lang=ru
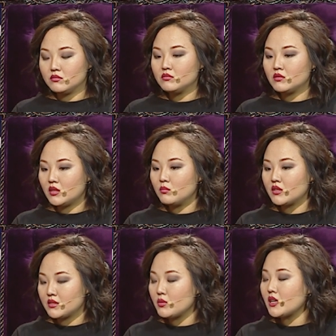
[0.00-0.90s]
э, как
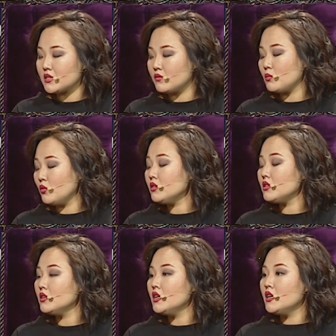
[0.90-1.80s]
бы разбираться в
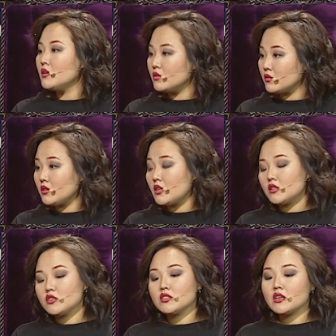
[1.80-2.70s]
ребенке.
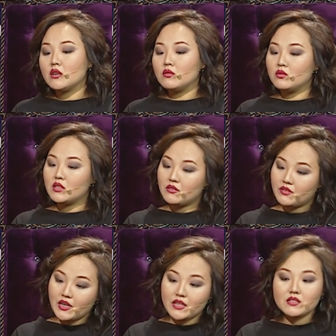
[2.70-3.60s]
Я начинаю его
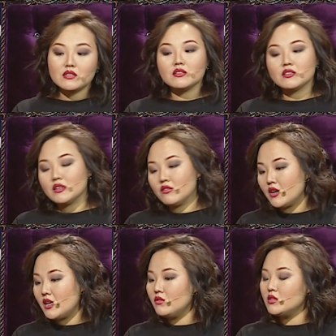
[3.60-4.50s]
ковырять,
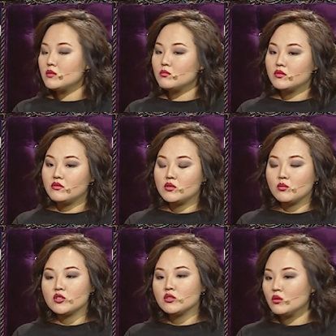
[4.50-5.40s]
разговаривать, мы
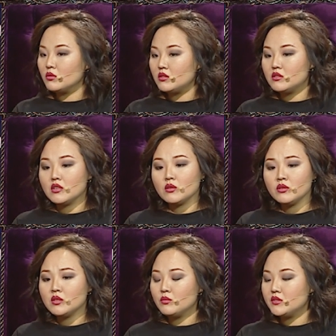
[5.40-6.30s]
ведем очень долгие
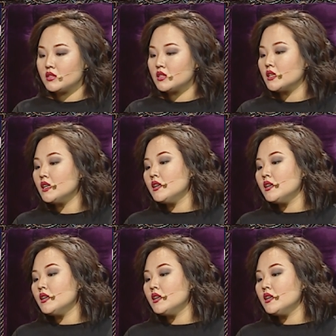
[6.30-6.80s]
диалоги, беседы.